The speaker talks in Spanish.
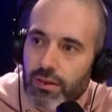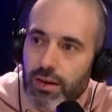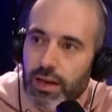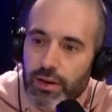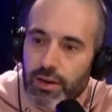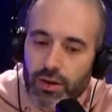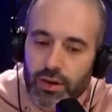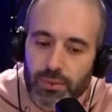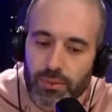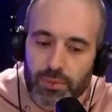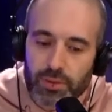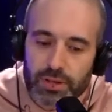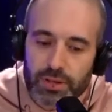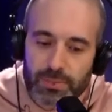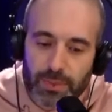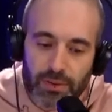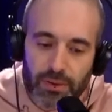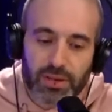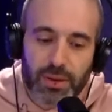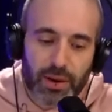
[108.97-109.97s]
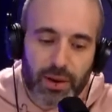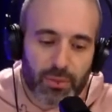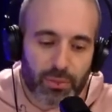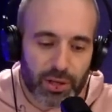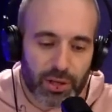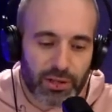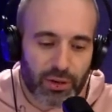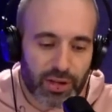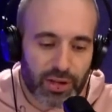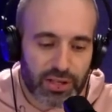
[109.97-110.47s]
Claro, pues vamos a hablar un
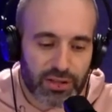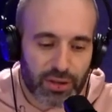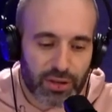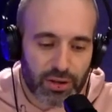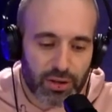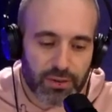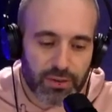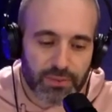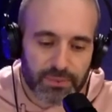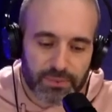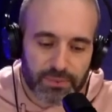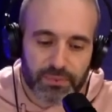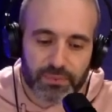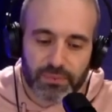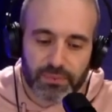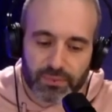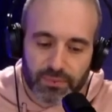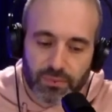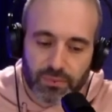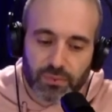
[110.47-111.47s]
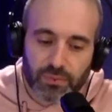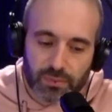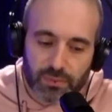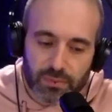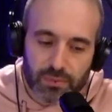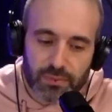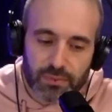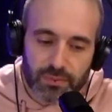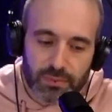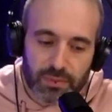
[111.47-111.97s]
poquito de esto, ¿no? Yo flipé. Yo
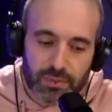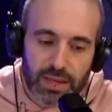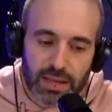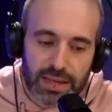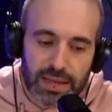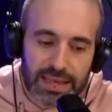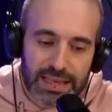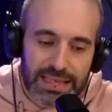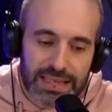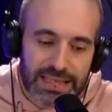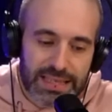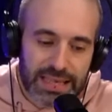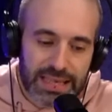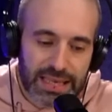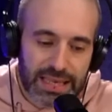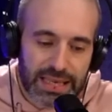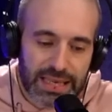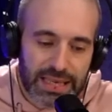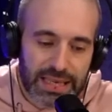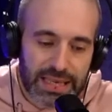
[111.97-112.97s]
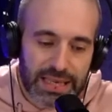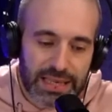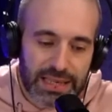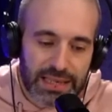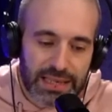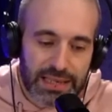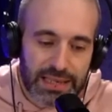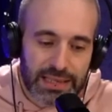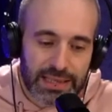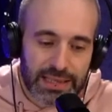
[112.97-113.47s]
también.
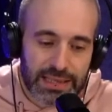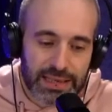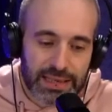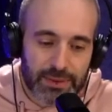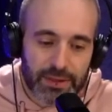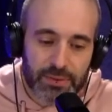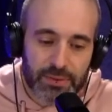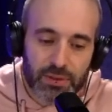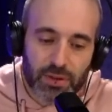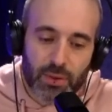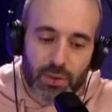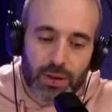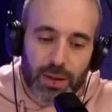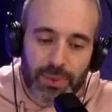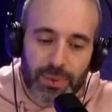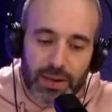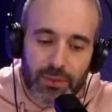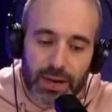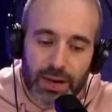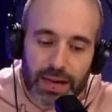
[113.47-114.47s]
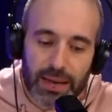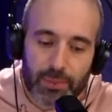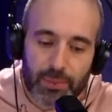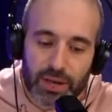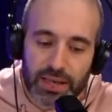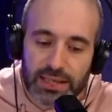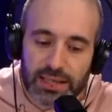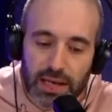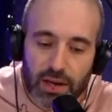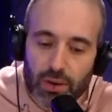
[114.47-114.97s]
Si, si, habéis visto alguna película
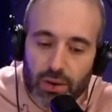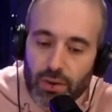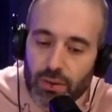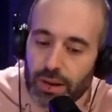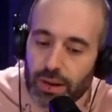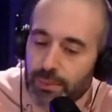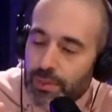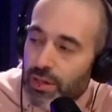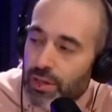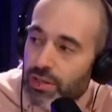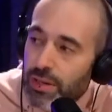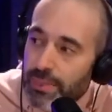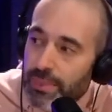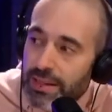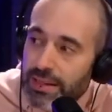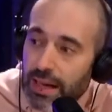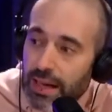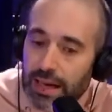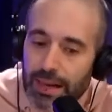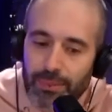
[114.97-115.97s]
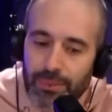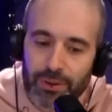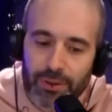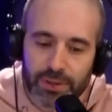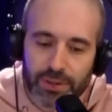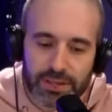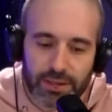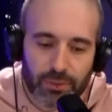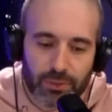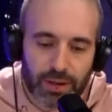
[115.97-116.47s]
japonesa, o, o, al menos ambientada en
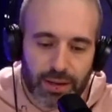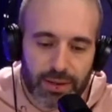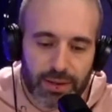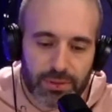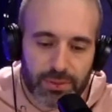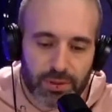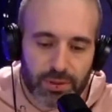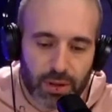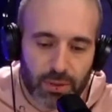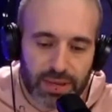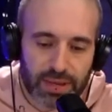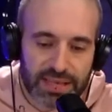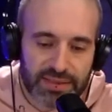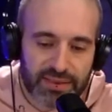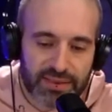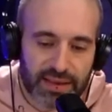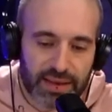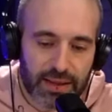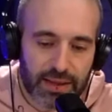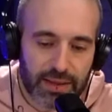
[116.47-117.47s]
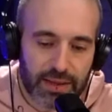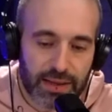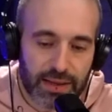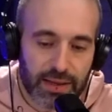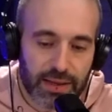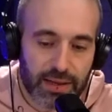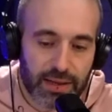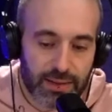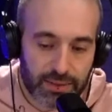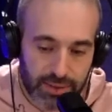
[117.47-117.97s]
Japón, seguro que habéis visto alguna escena
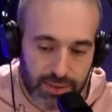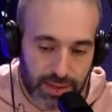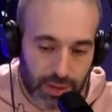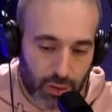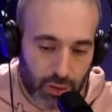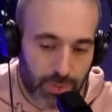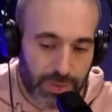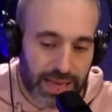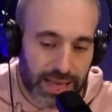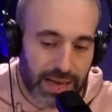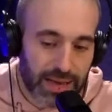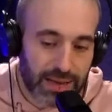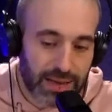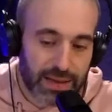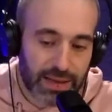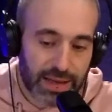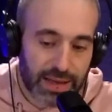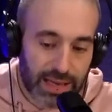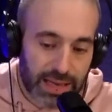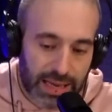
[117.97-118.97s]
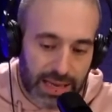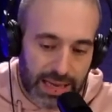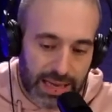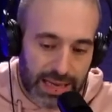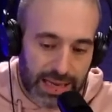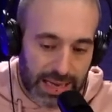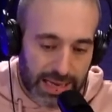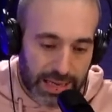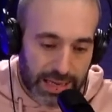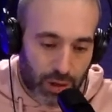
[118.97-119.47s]
de, de lluvia
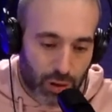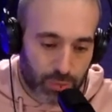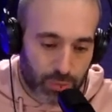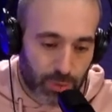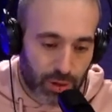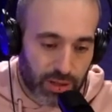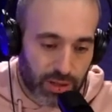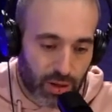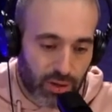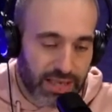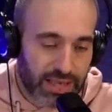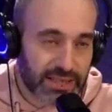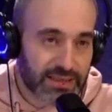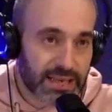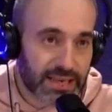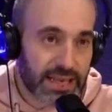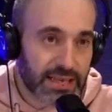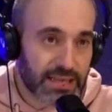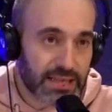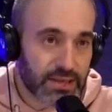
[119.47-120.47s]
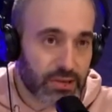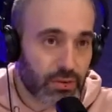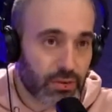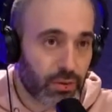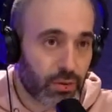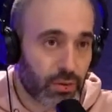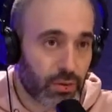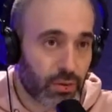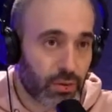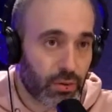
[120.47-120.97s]
en la que los protagonistas
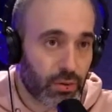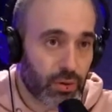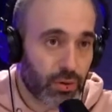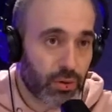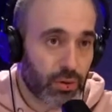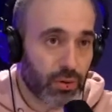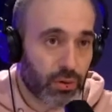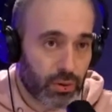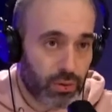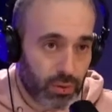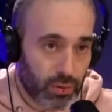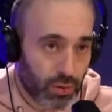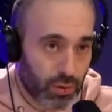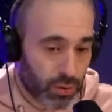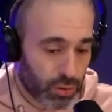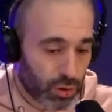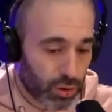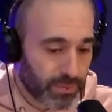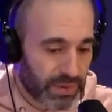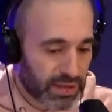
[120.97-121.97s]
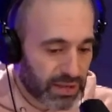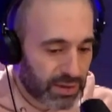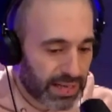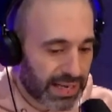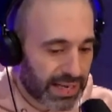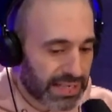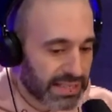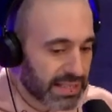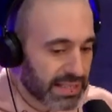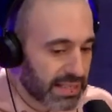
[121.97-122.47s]
o otros personajes